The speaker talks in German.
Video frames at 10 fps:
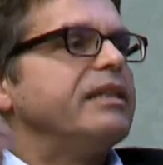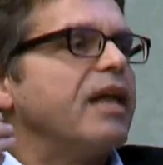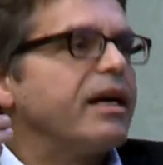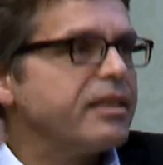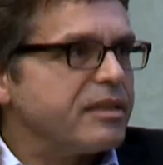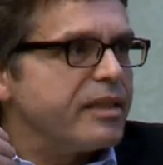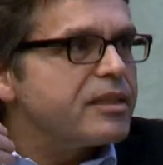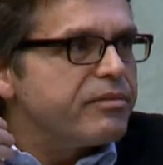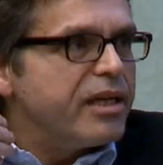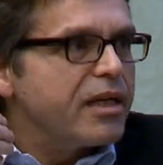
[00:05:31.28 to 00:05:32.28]
Ich sage das
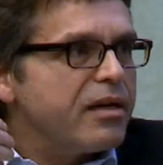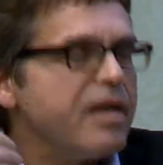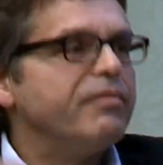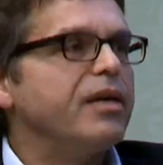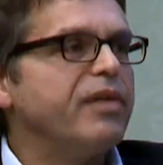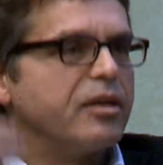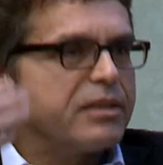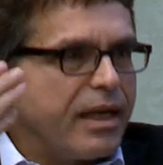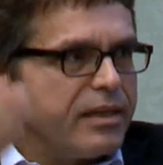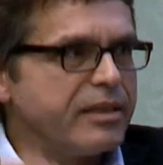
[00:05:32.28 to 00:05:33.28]
deswegen, weil wir
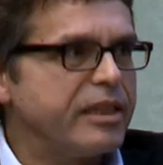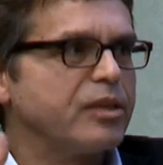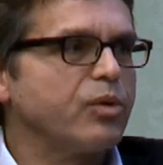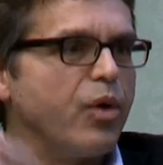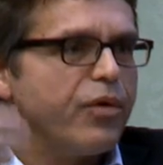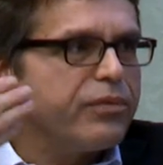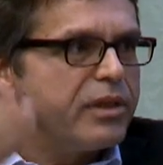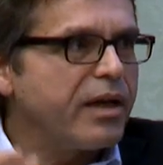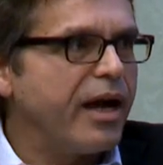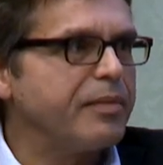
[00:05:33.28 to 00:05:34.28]
Auseinandersetzungen
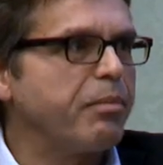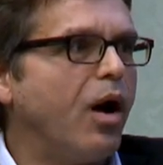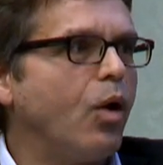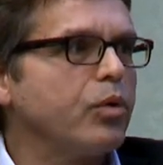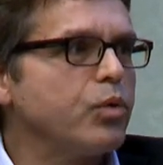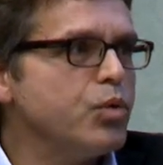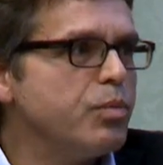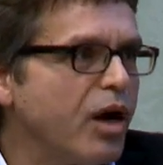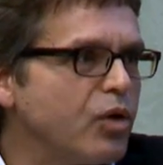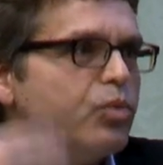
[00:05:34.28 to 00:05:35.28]
Öffentlichkeit brauchen
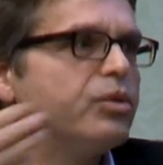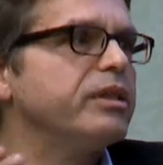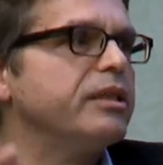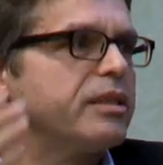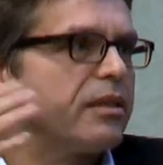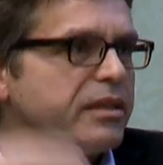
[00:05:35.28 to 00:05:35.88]
über gutes,